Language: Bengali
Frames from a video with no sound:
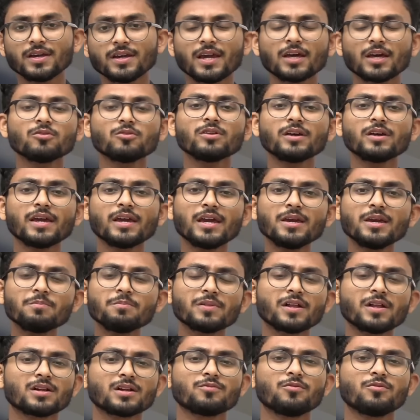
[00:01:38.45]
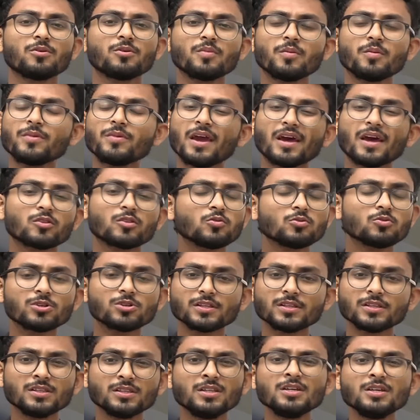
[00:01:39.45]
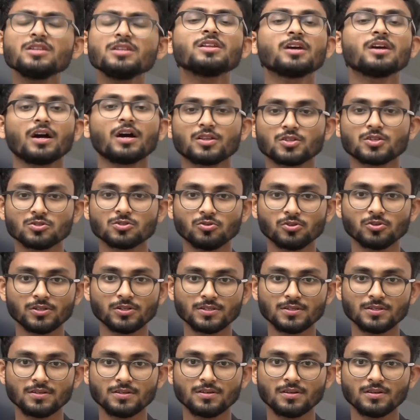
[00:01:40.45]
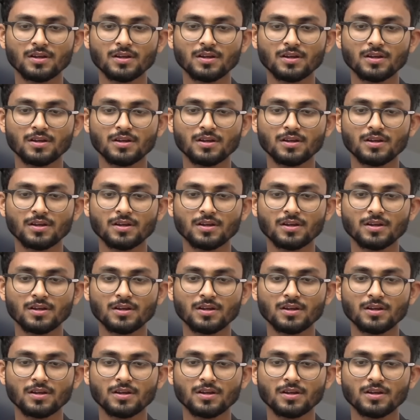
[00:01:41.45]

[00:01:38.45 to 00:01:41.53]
কেননা এই প্ল্যাটফর্মে আমি এতটা দিন কাজ করেছি